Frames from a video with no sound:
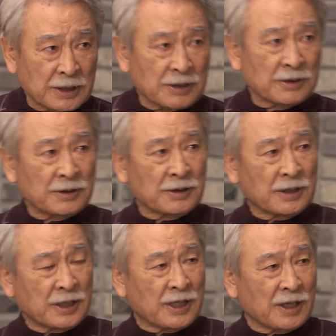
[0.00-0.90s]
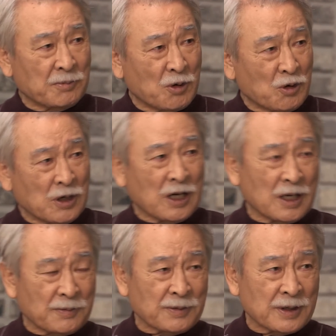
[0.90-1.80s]
이거 이런
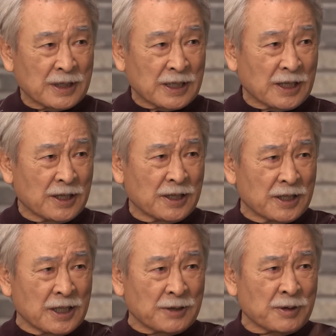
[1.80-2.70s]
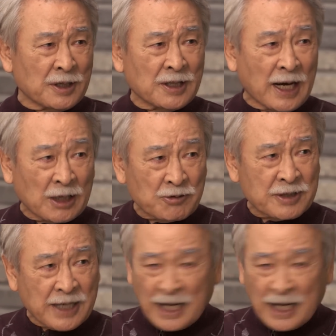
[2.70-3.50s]
못난 놈. 이거 이놈 이거 당해도